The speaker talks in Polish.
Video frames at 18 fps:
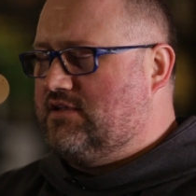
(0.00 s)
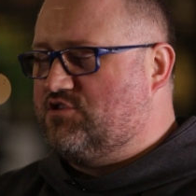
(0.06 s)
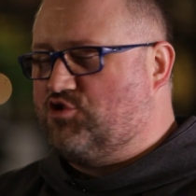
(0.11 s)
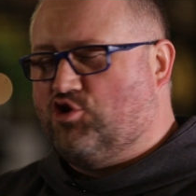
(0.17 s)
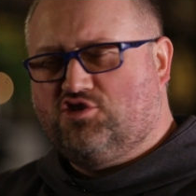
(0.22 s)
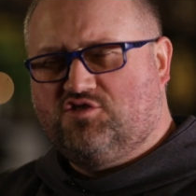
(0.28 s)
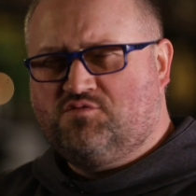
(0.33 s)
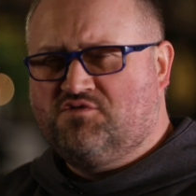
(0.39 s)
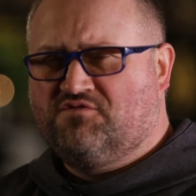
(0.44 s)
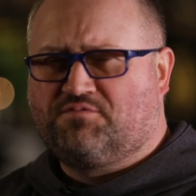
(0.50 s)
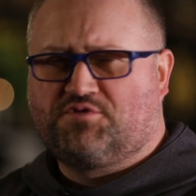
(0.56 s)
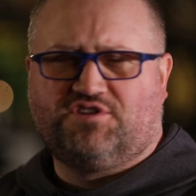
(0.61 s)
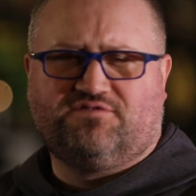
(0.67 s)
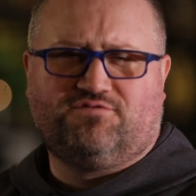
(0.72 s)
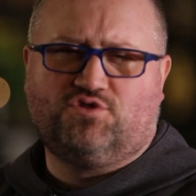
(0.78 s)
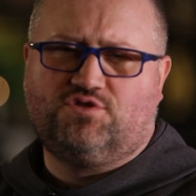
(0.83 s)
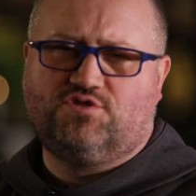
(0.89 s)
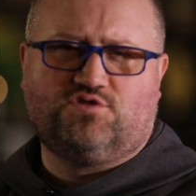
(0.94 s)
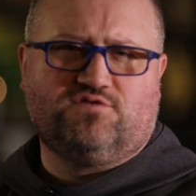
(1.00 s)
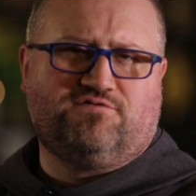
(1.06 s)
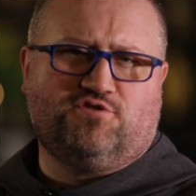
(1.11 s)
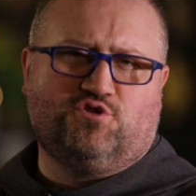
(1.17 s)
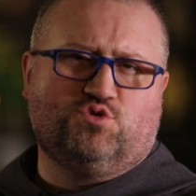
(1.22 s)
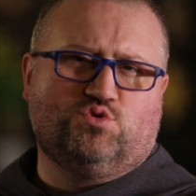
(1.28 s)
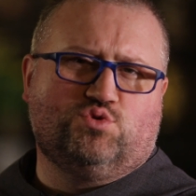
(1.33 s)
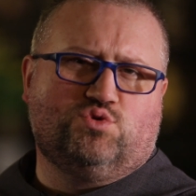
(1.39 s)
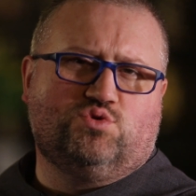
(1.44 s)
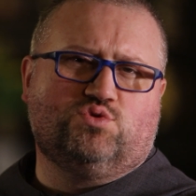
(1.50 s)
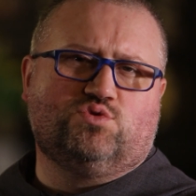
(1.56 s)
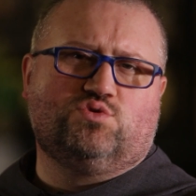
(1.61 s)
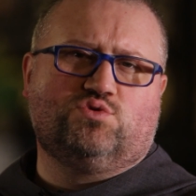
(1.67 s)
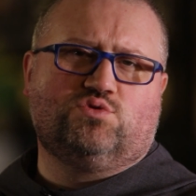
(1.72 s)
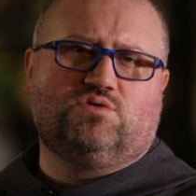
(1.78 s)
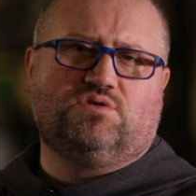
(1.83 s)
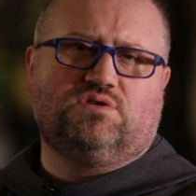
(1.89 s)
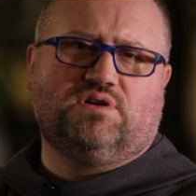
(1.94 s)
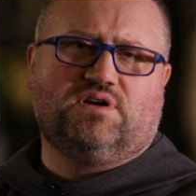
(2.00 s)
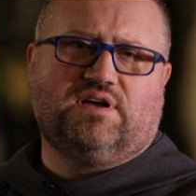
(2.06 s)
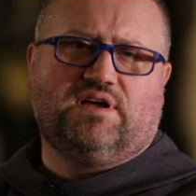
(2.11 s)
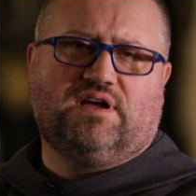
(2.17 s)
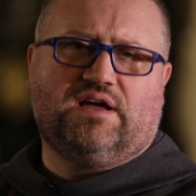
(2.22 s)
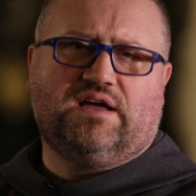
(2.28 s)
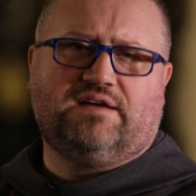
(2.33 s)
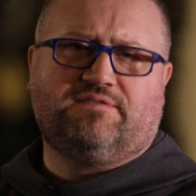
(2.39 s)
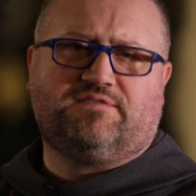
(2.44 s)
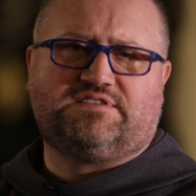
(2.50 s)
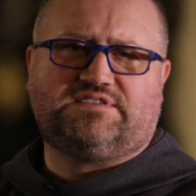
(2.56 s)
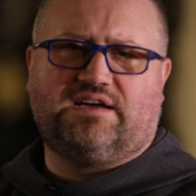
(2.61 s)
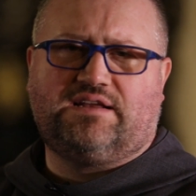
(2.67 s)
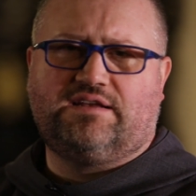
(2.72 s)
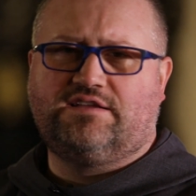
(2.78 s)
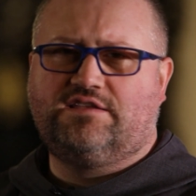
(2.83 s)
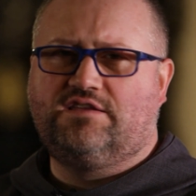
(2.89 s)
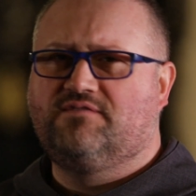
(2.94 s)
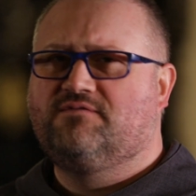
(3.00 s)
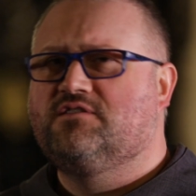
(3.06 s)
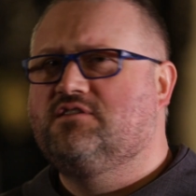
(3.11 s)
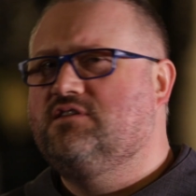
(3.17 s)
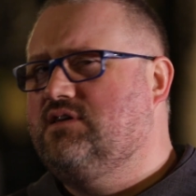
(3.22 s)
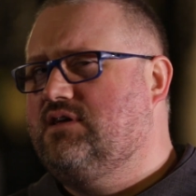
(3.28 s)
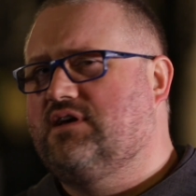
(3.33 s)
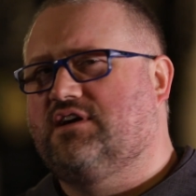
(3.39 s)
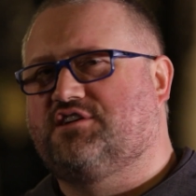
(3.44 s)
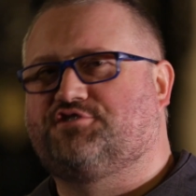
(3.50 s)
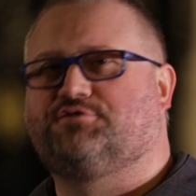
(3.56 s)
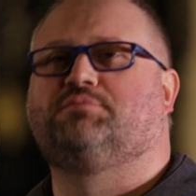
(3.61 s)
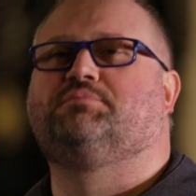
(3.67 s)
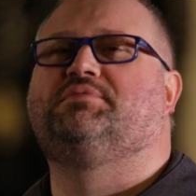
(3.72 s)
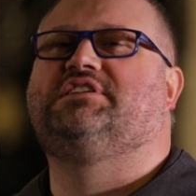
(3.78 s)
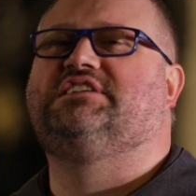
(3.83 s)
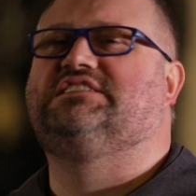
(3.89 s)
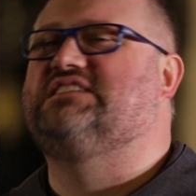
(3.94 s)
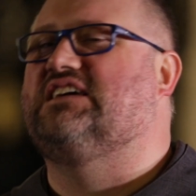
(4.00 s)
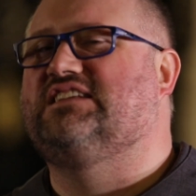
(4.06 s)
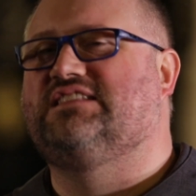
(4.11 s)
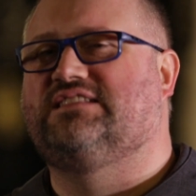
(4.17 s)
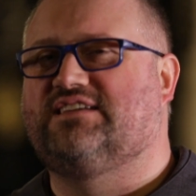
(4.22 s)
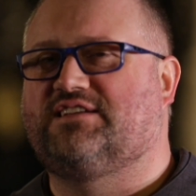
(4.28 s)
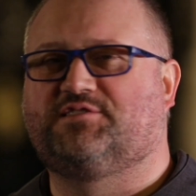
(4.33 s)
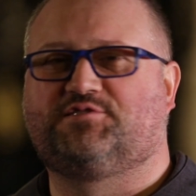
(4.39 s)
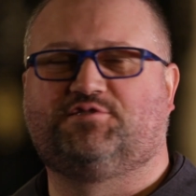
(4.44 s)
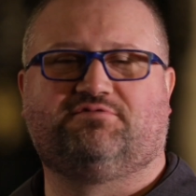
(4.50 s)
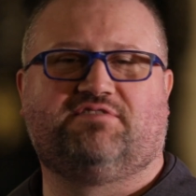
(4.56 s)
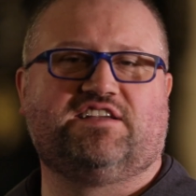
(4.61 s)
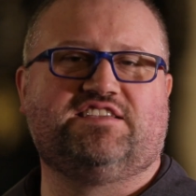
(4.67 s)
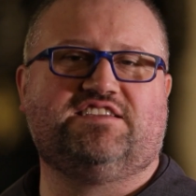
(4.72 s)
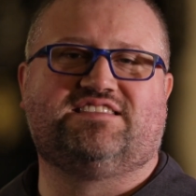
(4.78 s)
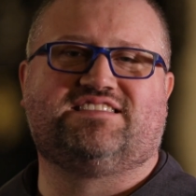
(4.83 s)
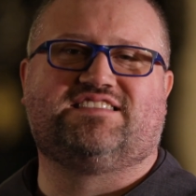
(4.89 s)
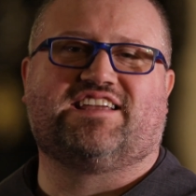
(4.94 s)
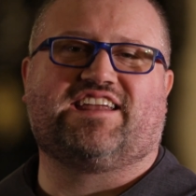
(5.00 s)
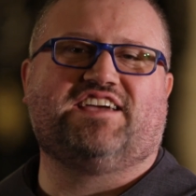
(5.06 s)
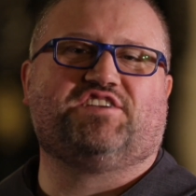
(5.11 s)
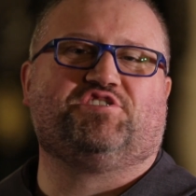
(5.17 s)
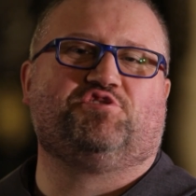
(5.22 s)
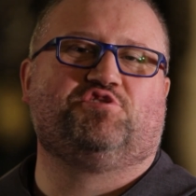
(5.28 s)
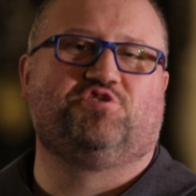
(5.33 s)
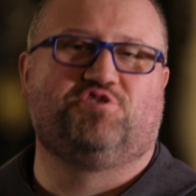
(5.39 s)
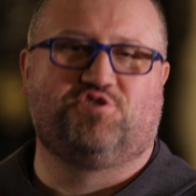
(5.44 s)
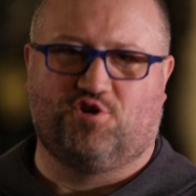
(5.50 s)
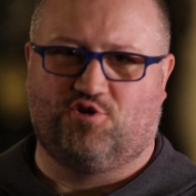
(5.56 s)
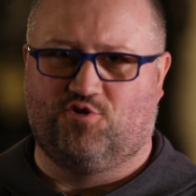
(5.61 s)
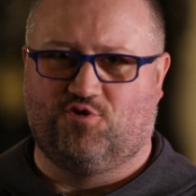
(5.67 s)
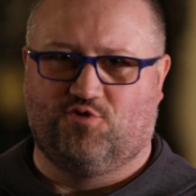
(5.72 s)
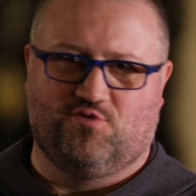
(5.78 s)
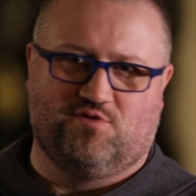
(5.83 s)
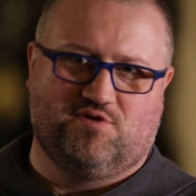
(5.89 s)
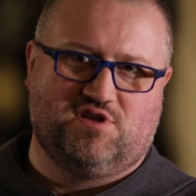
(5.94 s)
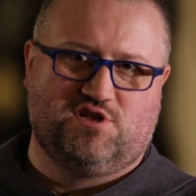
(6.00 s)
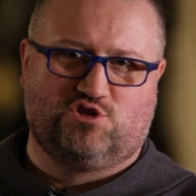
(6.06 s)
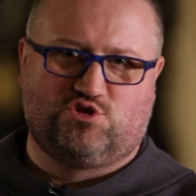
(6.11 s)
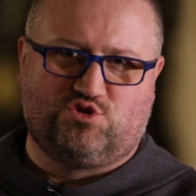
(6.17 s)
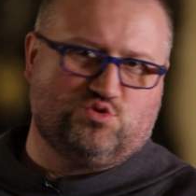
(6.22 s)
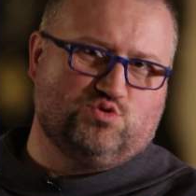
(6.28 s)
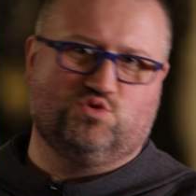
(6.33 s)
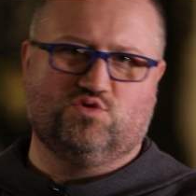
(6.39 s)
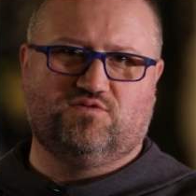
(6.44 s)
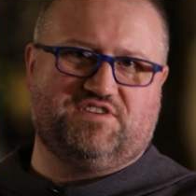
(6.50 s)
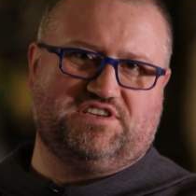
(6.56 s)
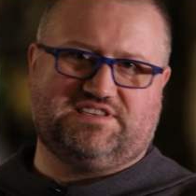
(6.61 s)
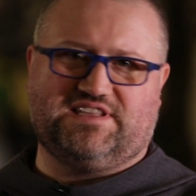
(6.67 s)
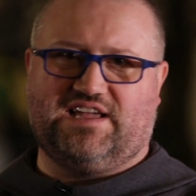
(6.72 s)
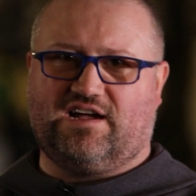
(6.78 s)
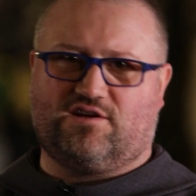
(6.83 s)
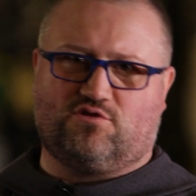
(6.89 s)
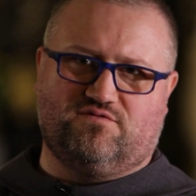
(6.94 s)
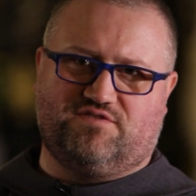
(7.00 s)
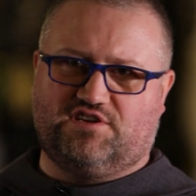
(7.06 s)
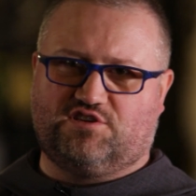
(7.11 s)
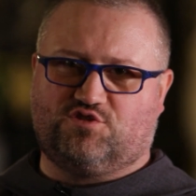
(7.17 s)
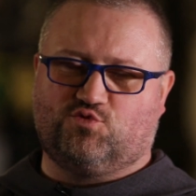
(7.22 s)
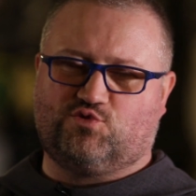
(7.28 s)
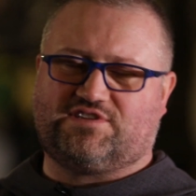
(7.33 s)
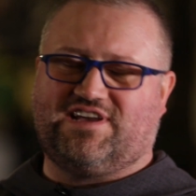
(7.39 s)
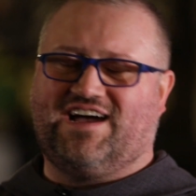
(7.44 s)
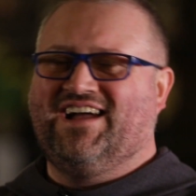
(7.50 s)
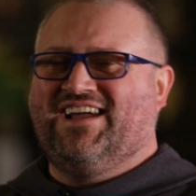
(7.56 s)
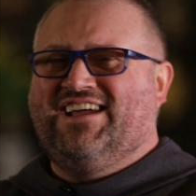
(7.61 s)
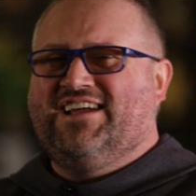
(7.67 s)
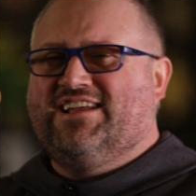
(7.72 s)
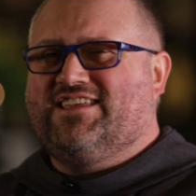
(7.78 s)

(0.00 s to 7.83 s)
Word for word: Z rozmów przywódców ludu wcale nie wynika, żeby byli zainteresowani treścią cudów i znaków Jezusa.